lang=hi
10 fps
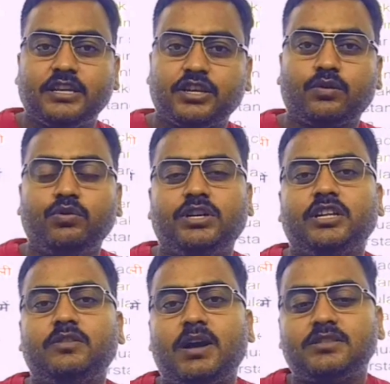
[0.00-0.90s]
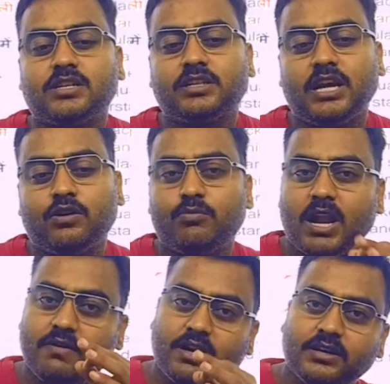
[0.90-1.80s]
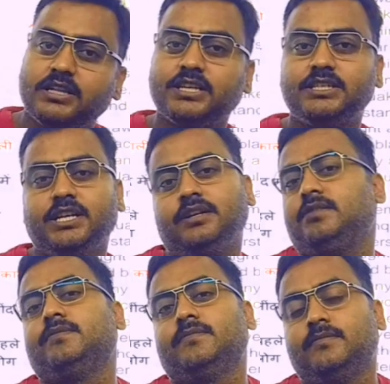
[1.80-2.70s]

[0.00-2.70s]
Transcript: ऐसे कुंठित मानसिकता को बढ़ावा न दीजिए